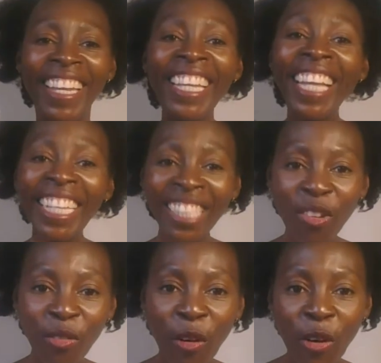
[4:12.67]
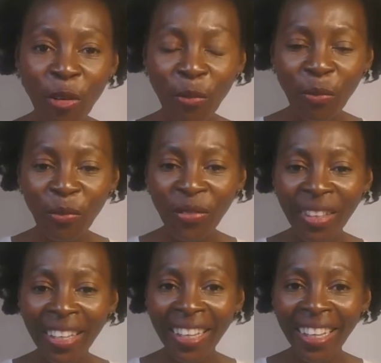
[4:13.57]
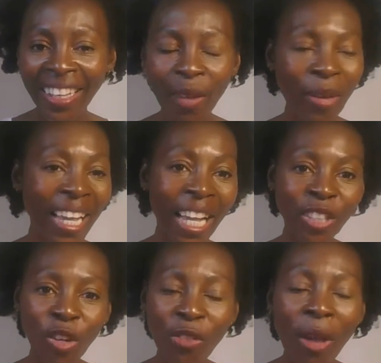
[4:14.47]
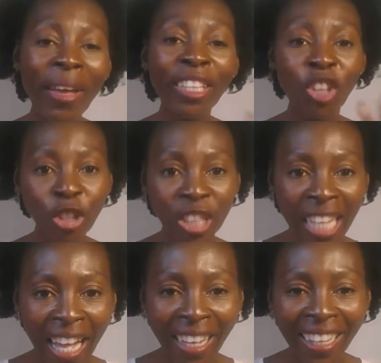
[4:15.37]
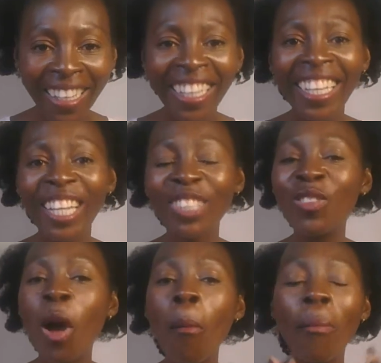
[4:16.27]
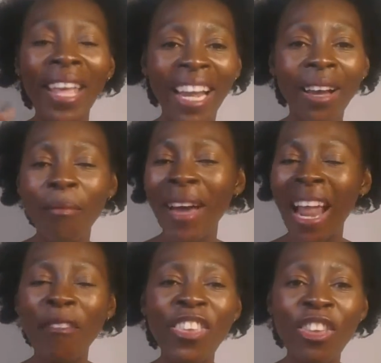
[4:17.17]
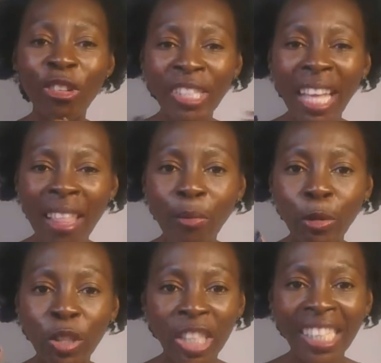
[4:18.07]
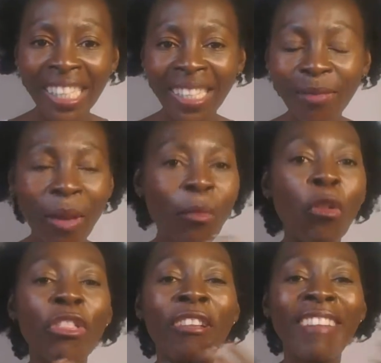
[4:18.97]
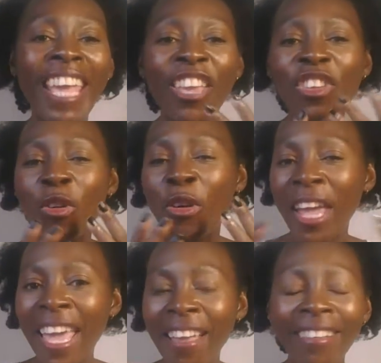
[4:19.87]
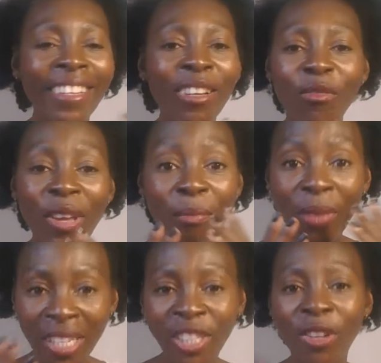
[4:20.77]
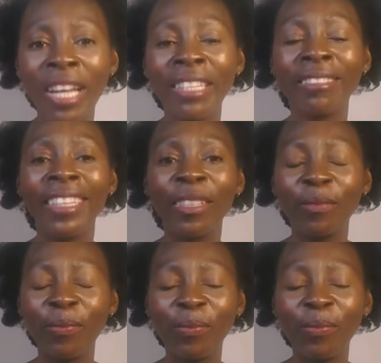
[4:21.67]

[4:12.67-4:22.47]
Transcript: en Caixa Forum, que me encantó, fui a ver Tosca, que es una ópera maravillosa de Puccini, me emocioné, lloré, fue impresionante.